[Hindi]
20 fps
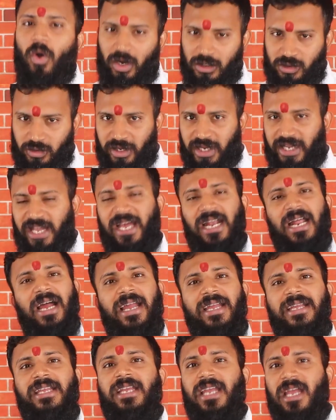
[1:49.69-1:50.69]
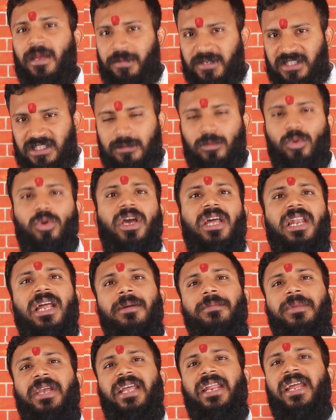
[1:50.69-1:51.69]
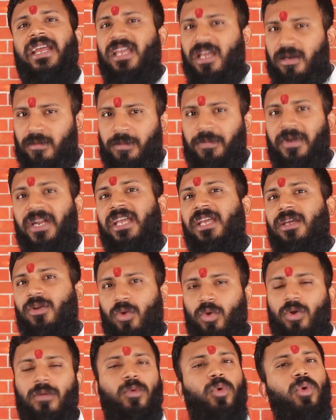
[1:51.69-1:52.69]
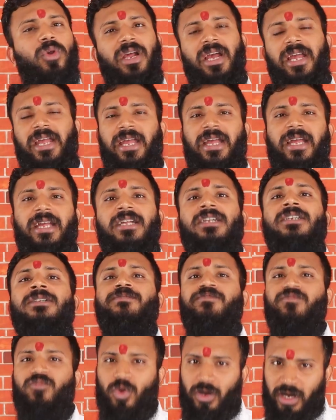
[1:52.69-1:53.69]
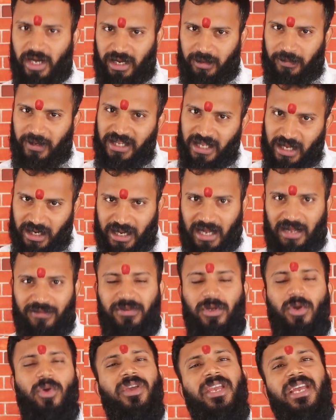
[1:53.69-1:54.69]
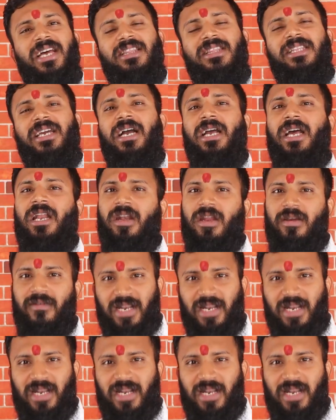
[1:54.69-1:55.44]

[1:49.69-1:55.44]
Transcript: और जो ये कह रहा है कि ए पी अब्दुल कलाम कह रहे हैं कि हम अपने हीरो को भूल गए हैं तो अरे भैया काफिरों की हत्या करने